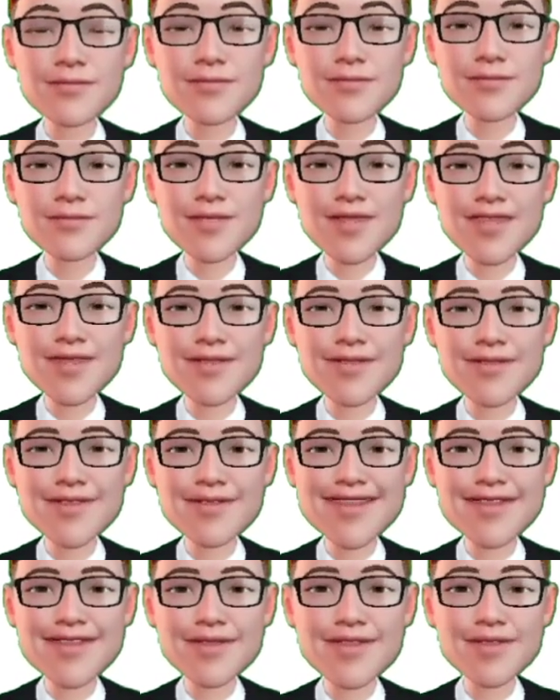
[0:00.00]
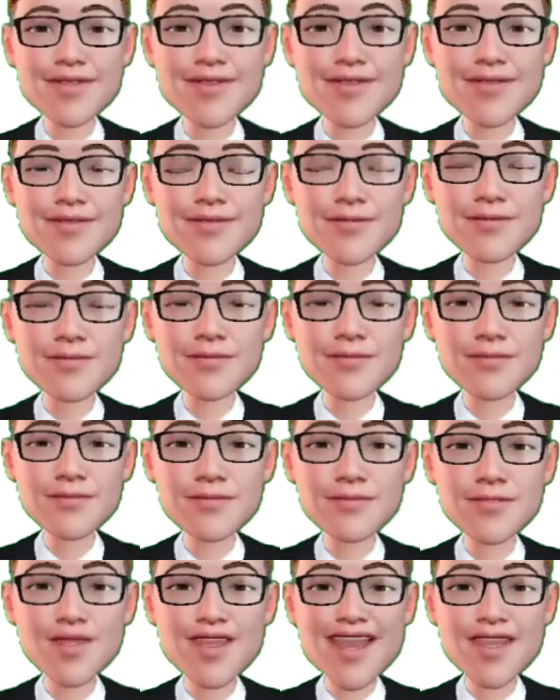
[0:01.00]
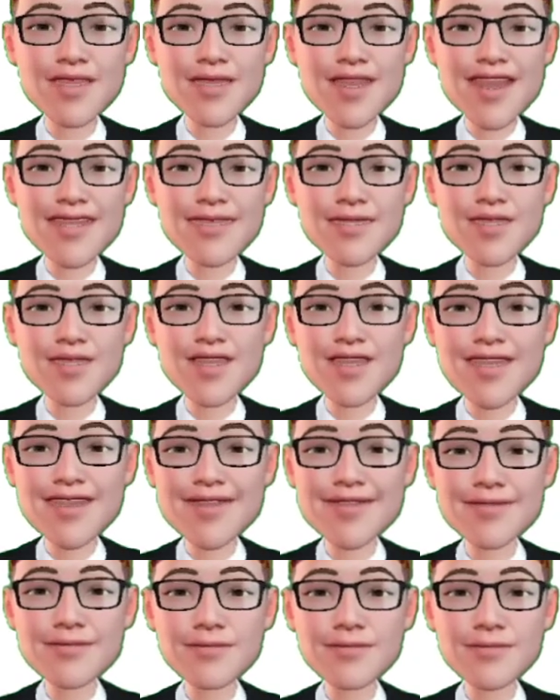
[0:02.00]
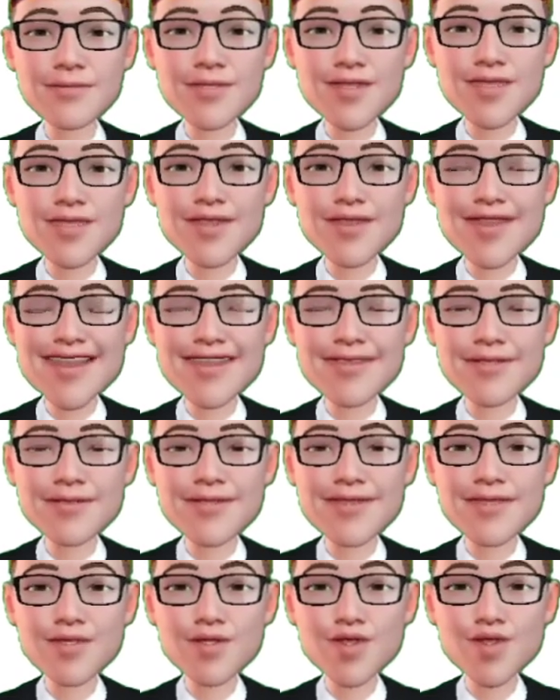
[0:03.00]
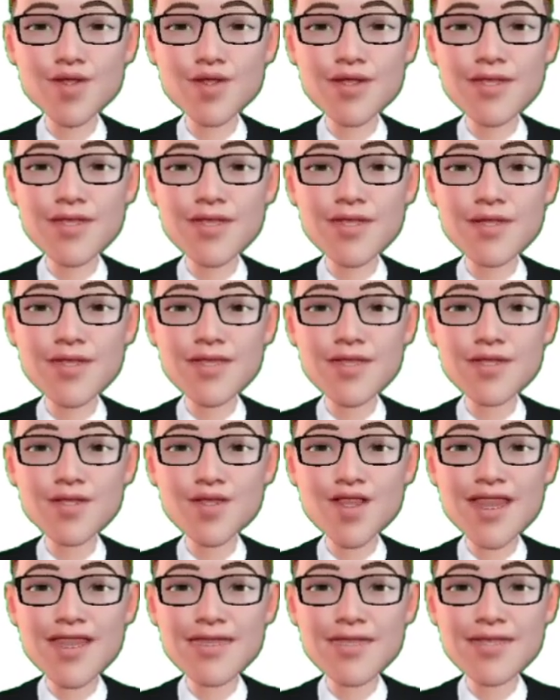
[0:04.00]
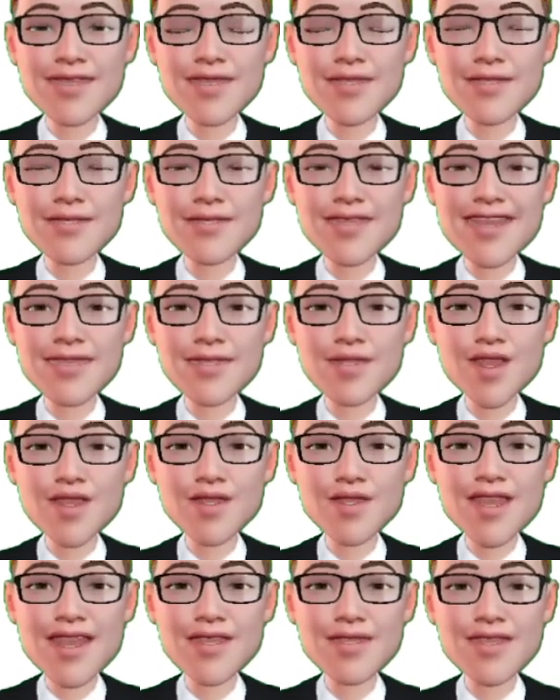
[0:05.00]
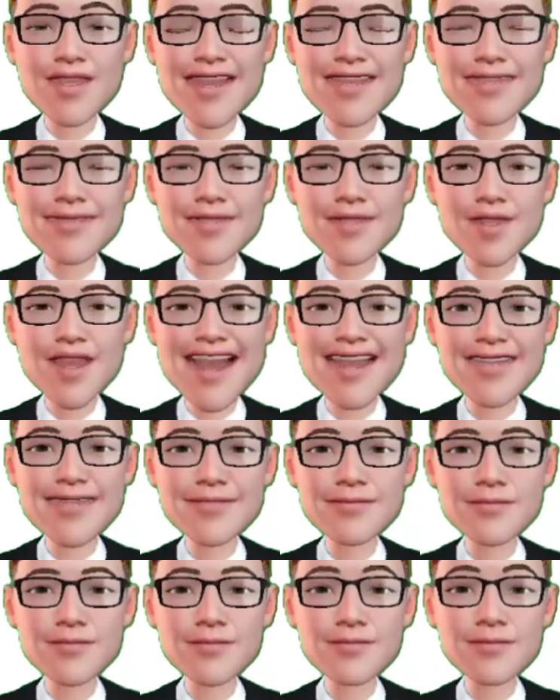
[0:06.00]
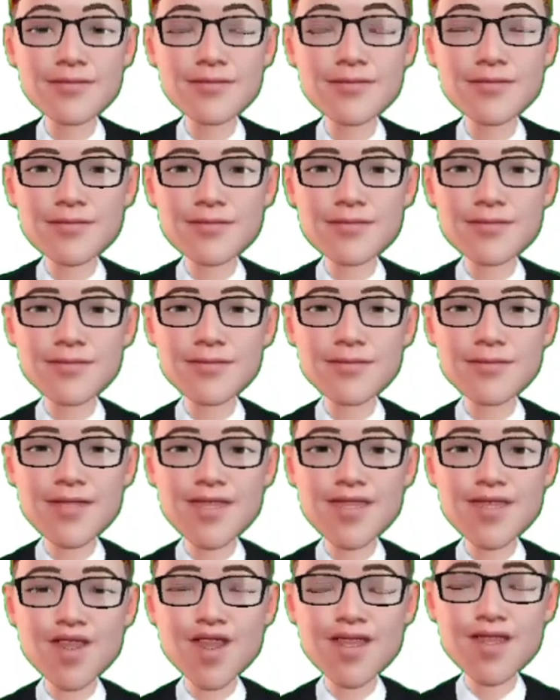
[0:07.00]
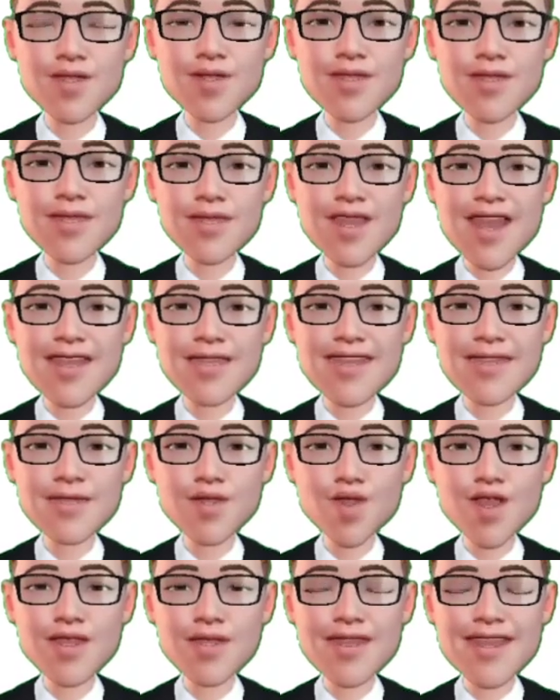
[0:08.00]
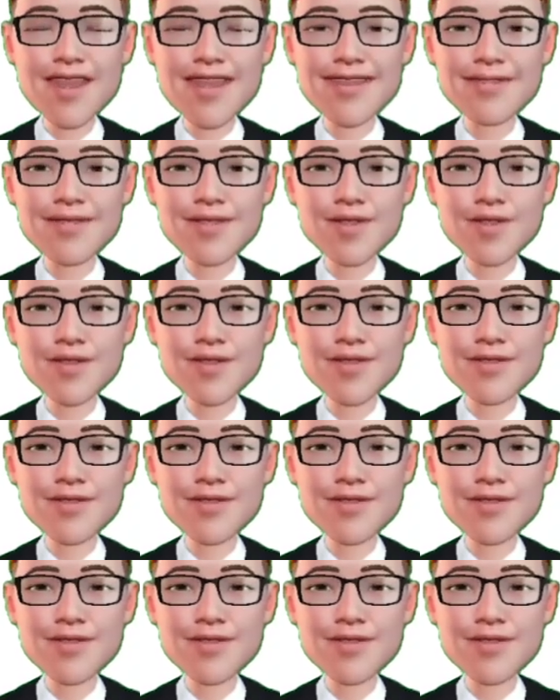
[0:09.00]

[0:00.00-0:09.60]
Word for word: Nah, anak-anak, kenapa sih kita disuruh untuk santun dan menghargai teman? Allah Subhanahu wa taala